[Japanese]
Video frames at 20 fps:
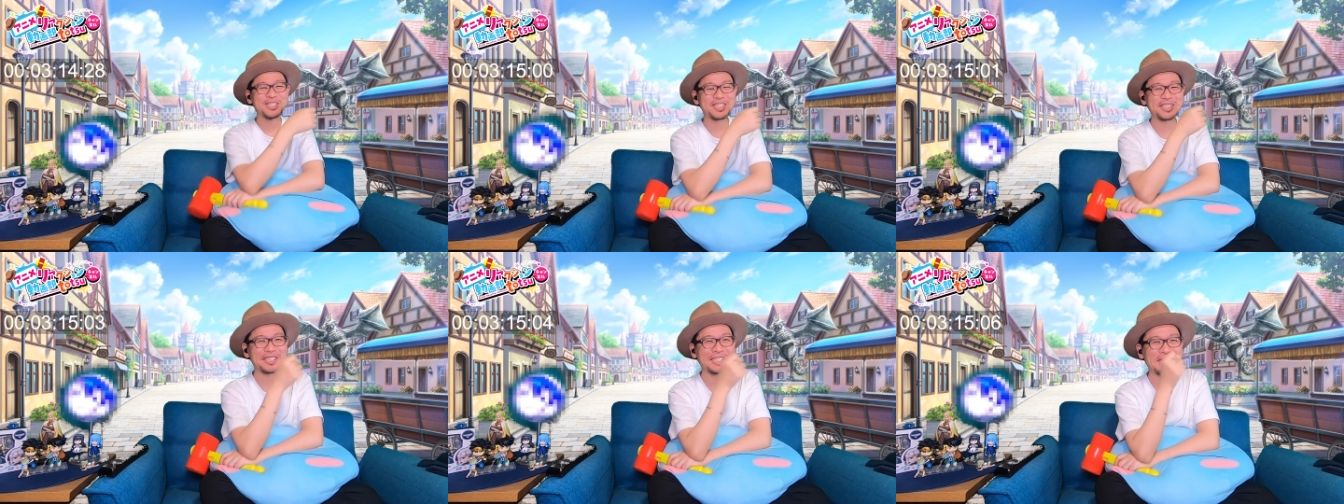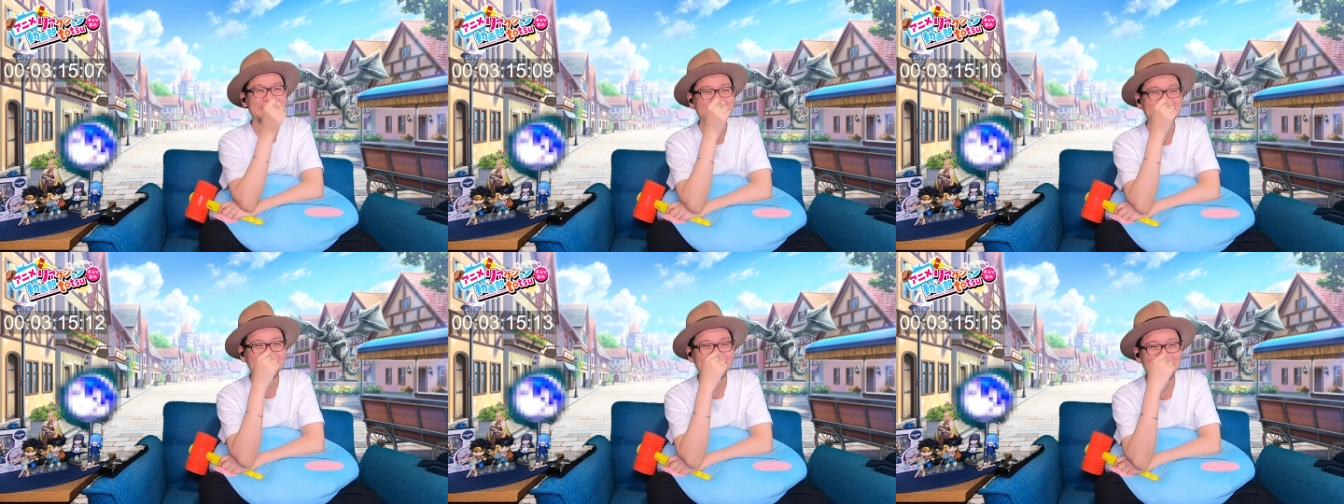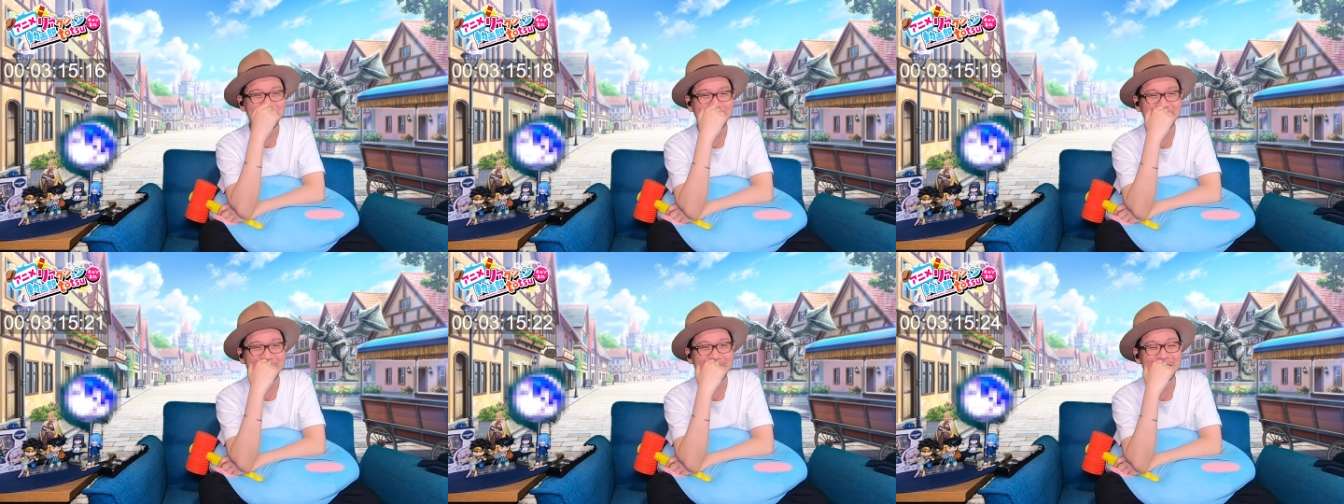信じて
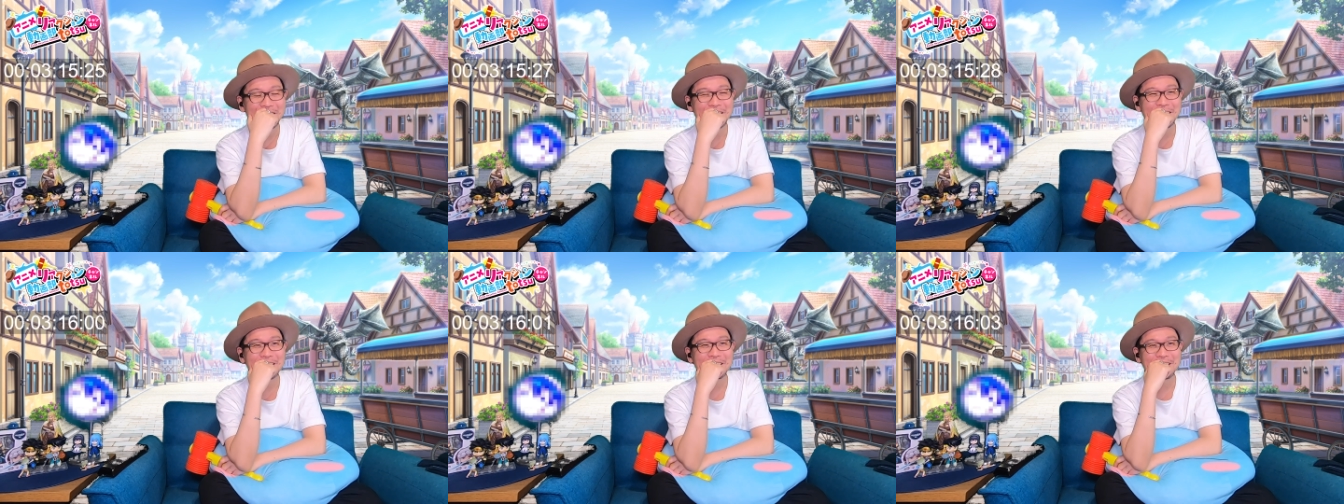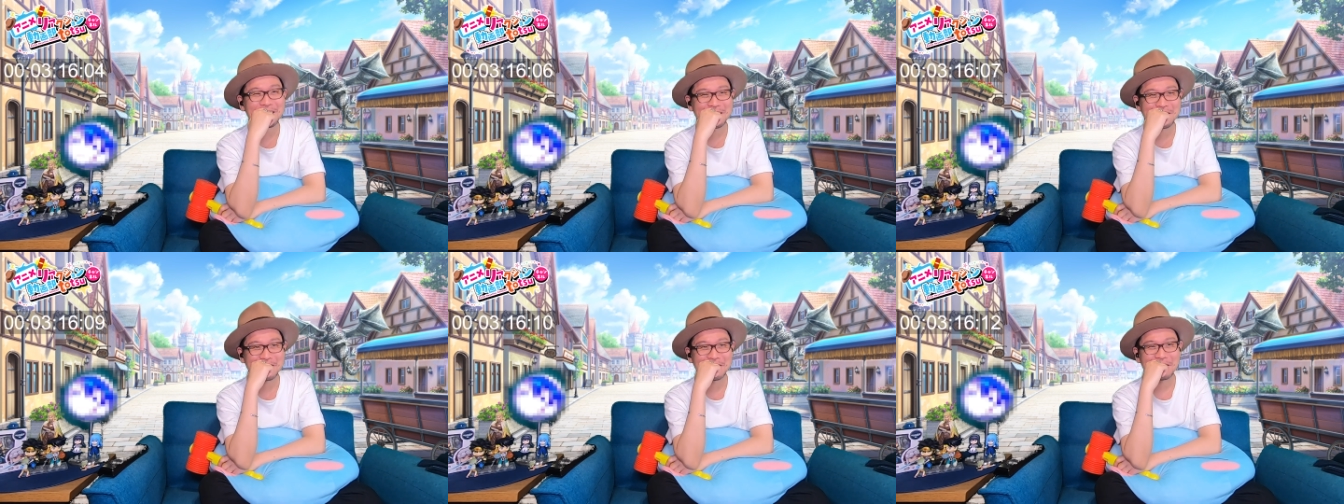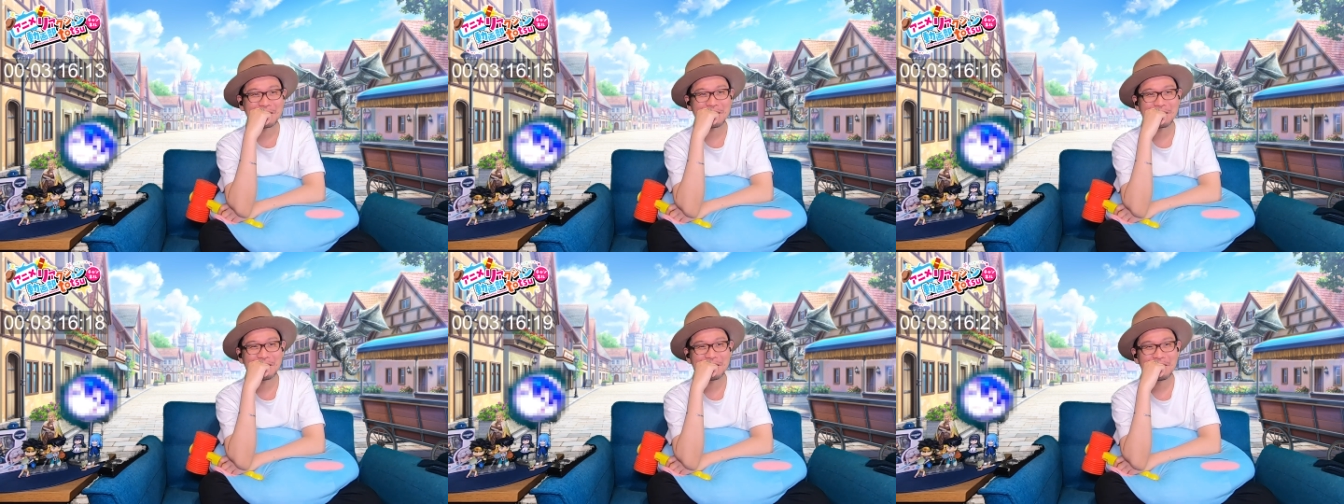もらえなかった
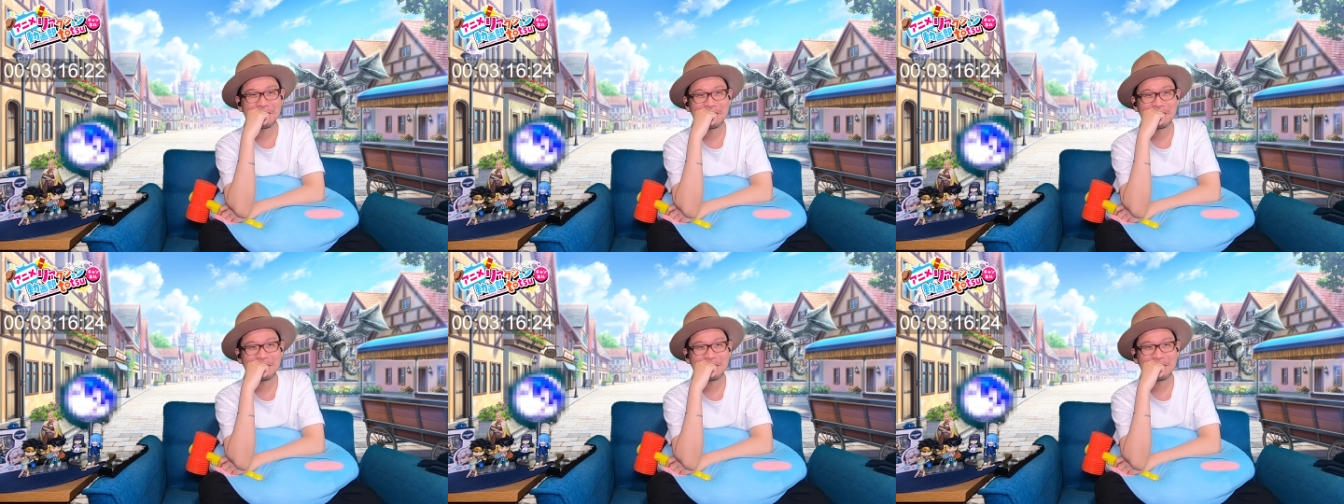し。